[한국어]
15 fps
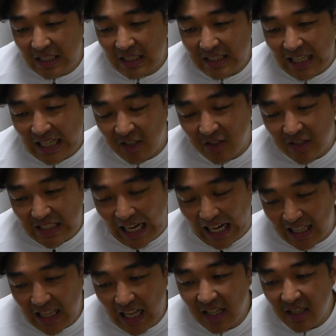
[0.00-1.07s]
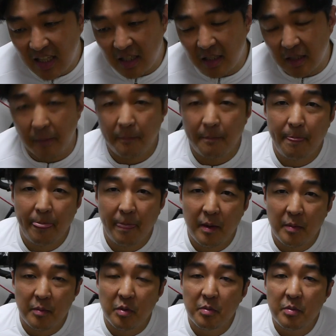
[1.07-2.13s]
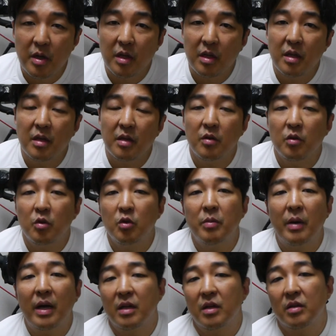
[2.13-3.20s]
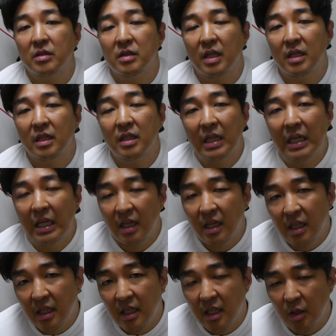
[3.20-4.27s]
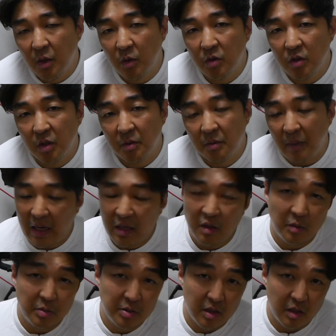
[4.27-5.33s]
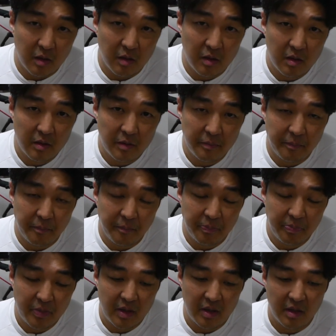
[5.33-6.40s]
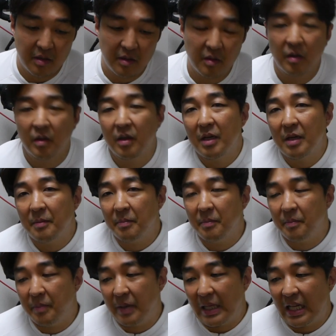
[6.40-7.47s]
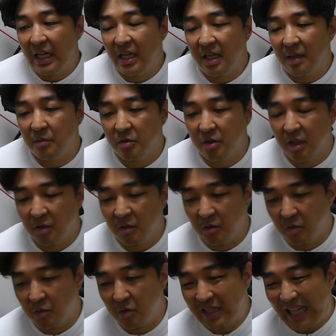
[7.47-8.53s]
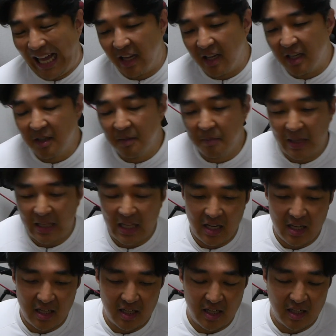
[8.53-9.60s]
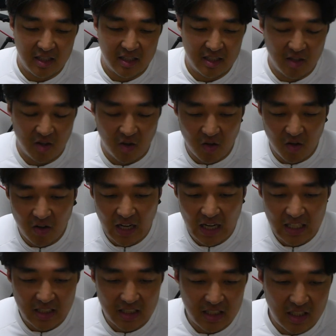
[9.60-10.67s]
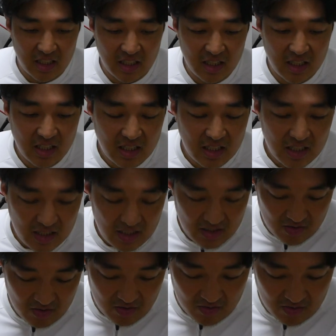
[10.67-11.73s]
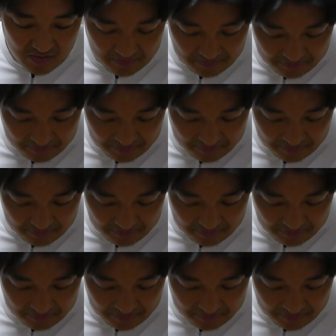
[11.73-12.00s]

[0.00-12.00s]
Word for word: 자전거를 잘 탈 때는 분명히 후방 경사는 이로운 점이 많이 없어요. 음, 그래서 페달링의 문제도 그렇고 당기는 페달링이라든지 여러 가지를 어,